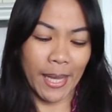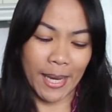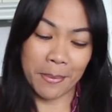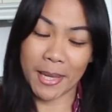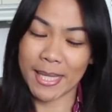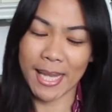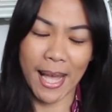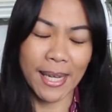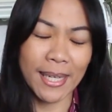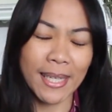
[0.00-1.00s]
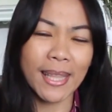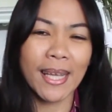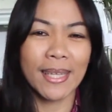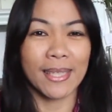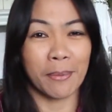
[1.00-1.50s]
ini masih anget
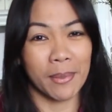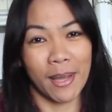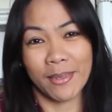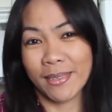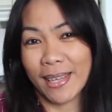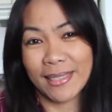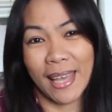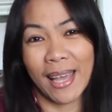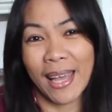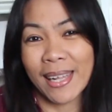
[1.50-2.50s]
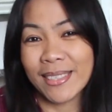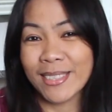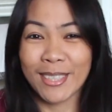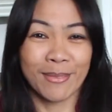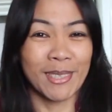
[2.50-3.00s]
tapi aku nggak tahan
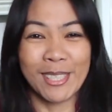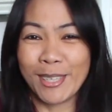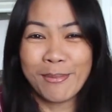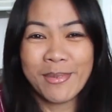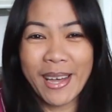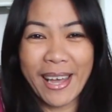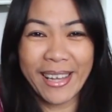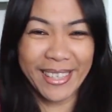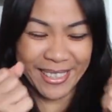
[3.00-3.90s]
untuk mencoba